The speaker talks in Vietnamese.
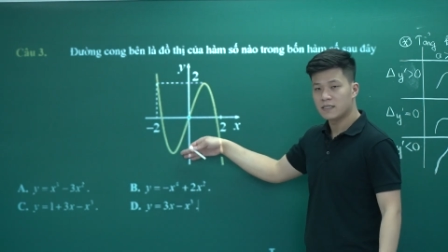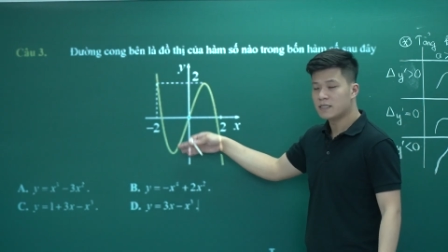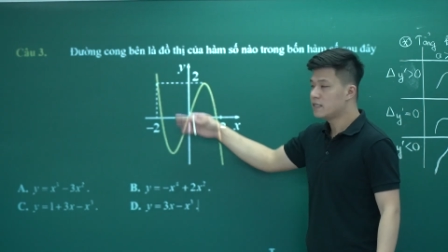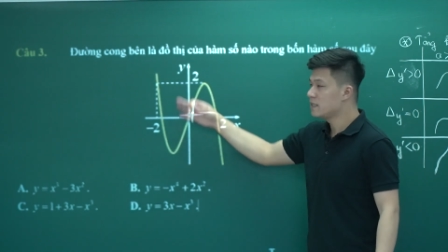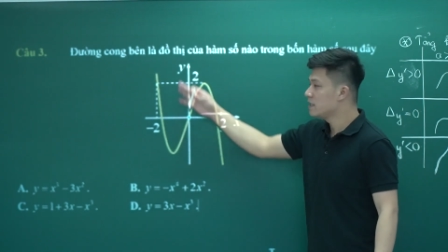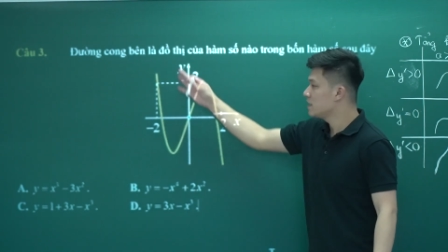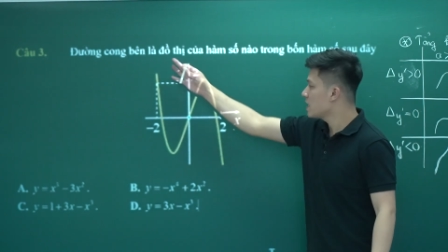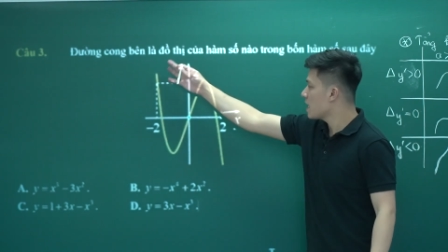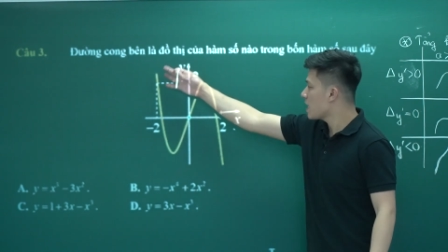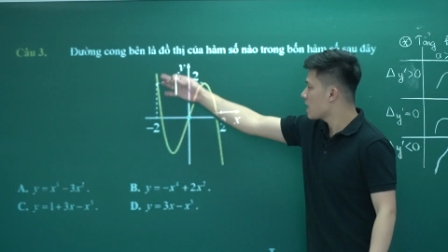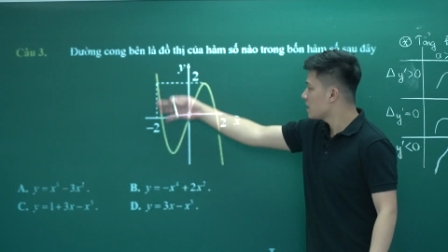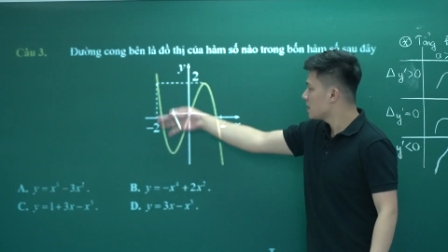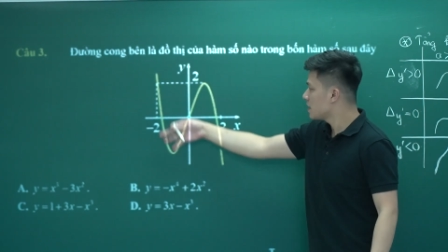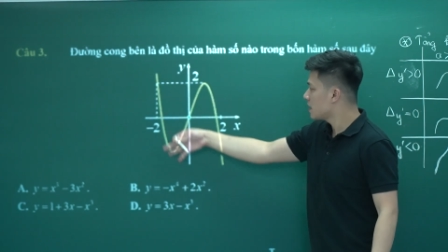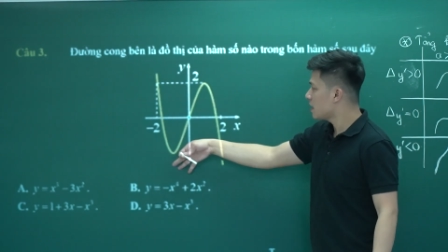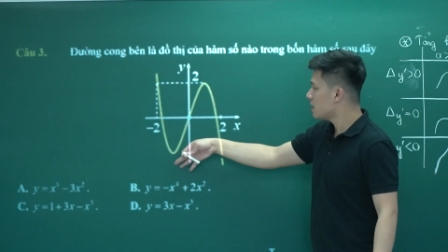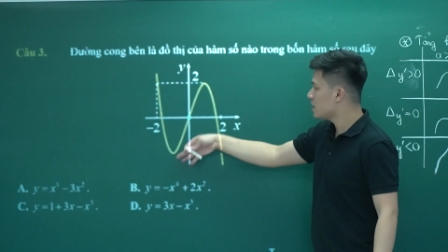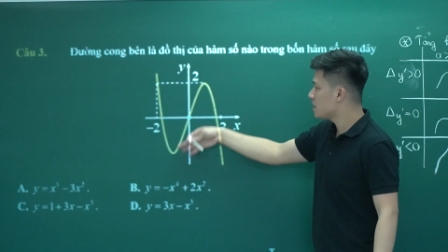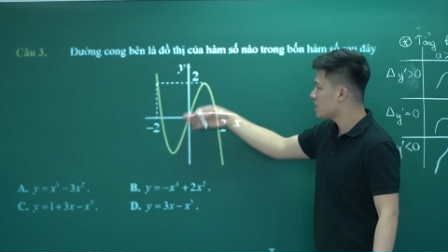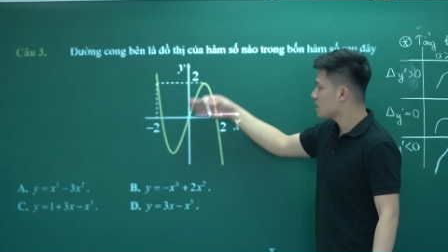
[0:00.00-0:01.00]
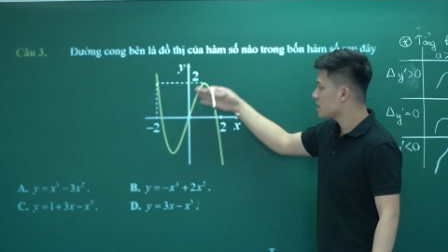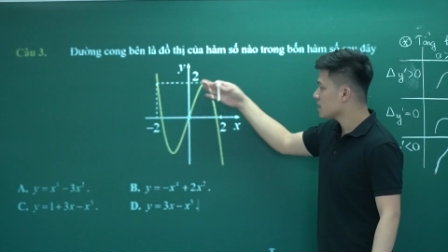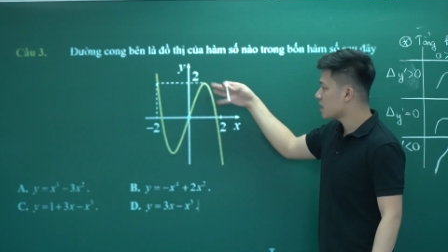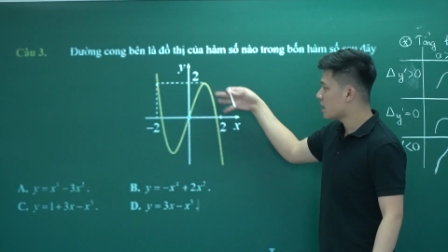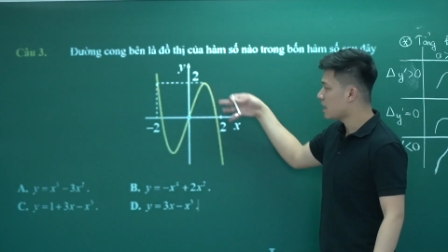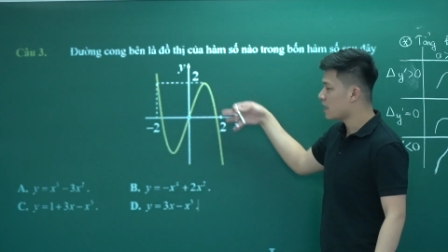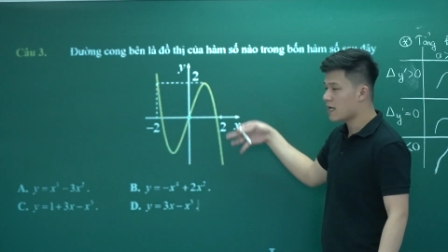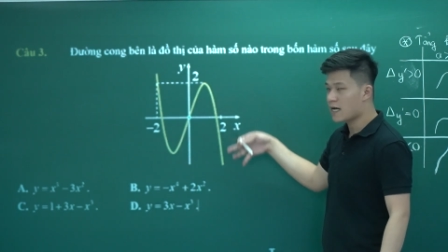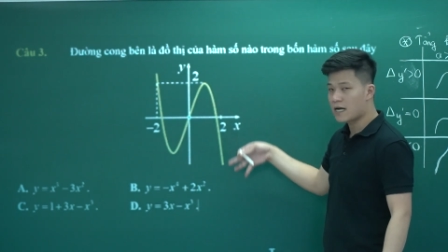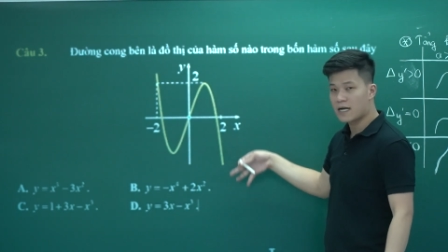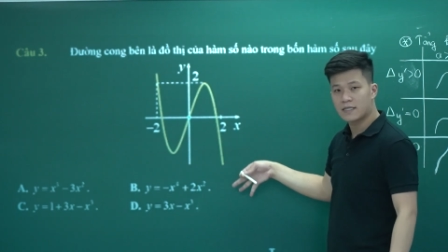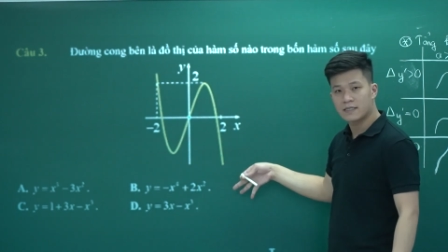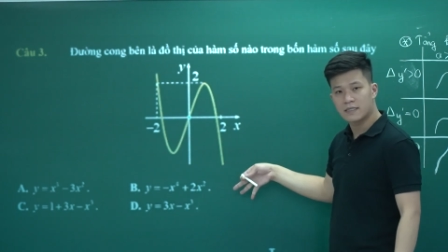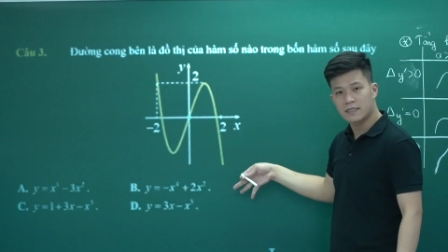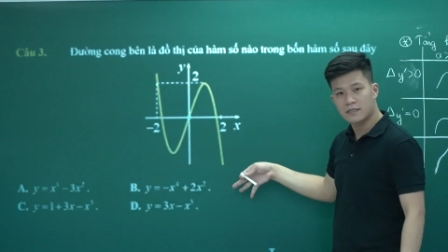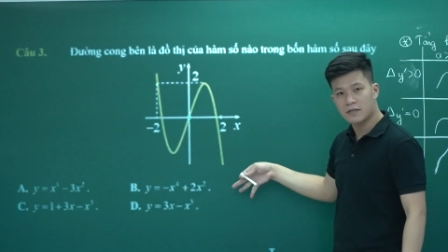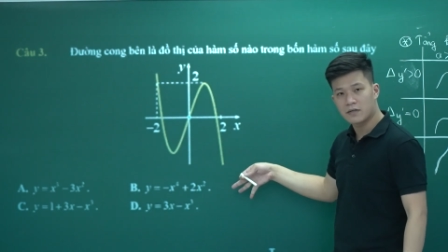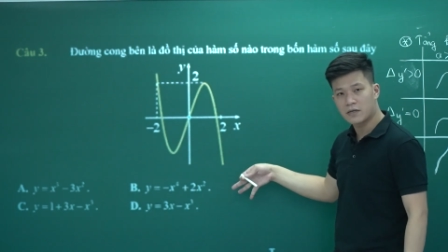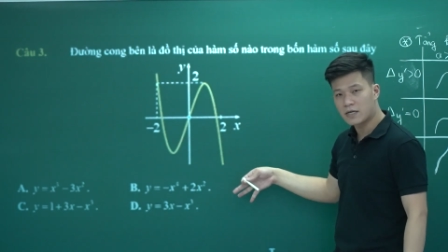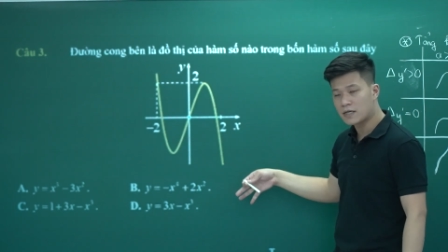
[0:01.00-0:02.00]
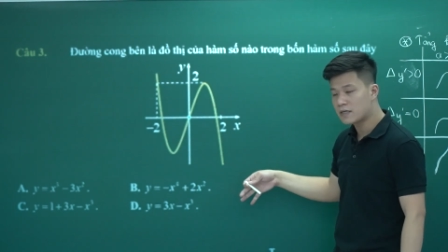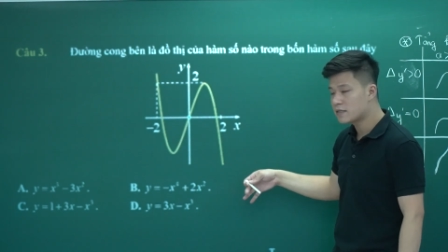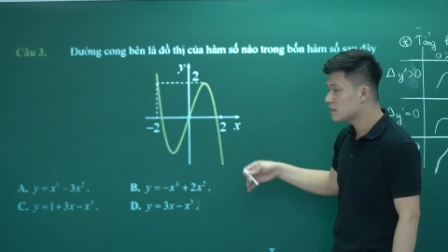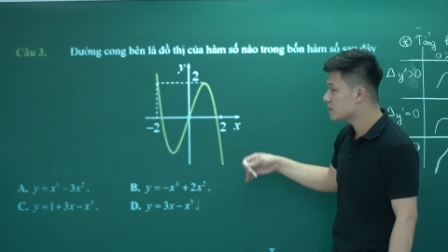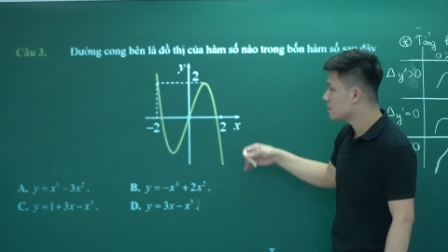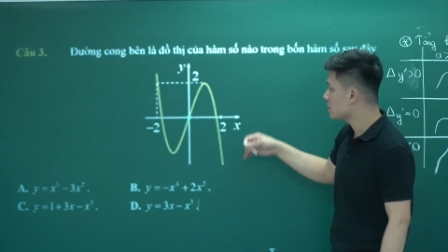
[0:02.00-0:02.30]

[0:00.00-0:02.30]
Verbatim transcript: hình dạng như này thì chắc chắn là a gì rồi ạ